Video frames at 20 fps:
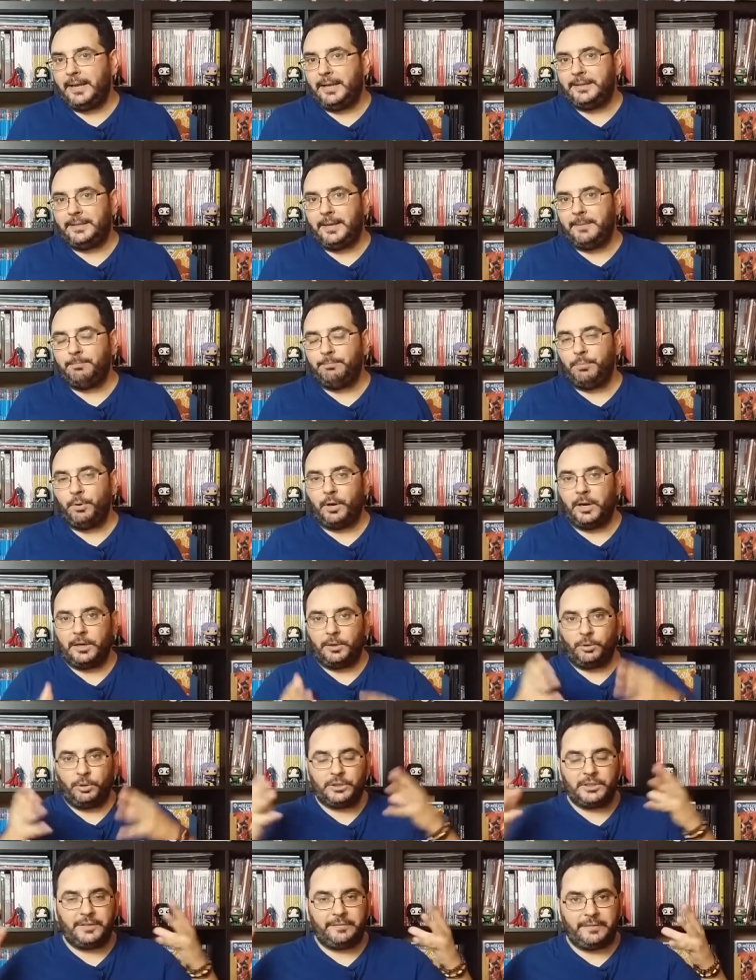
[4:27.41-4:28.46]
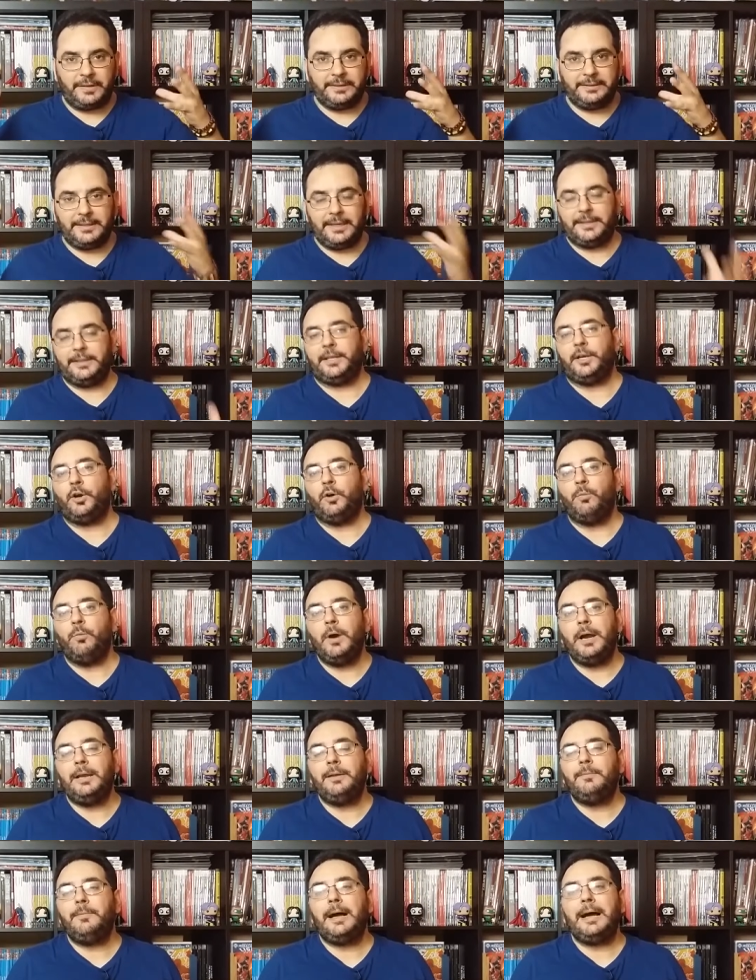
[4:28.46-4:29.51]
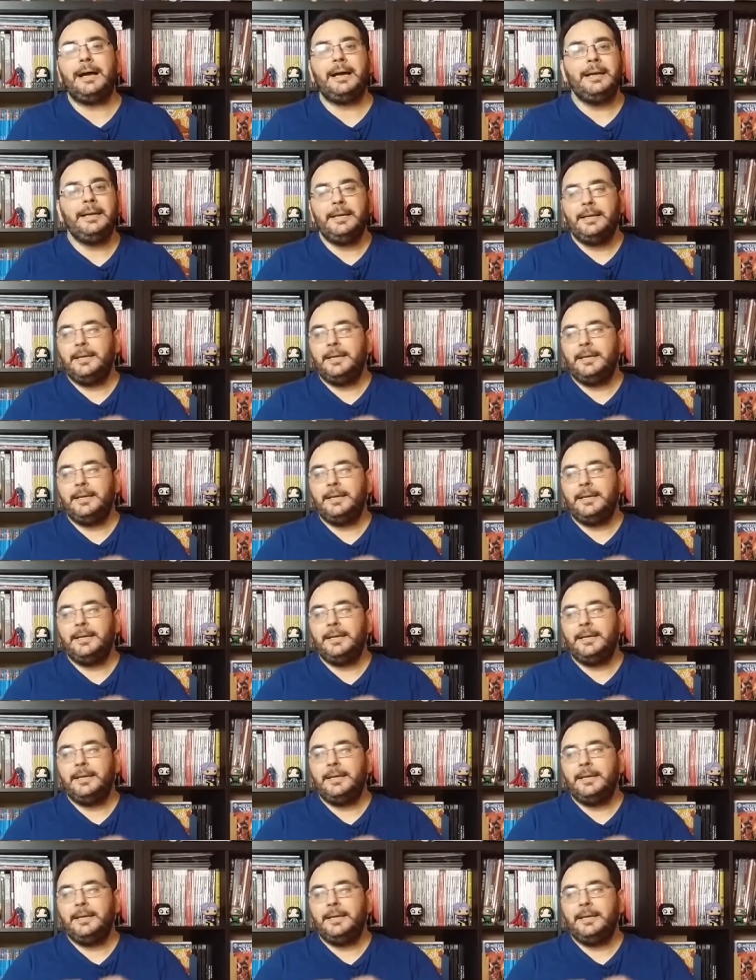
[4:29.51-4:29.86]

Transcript: de tiempo que el coche fantástico vuelva,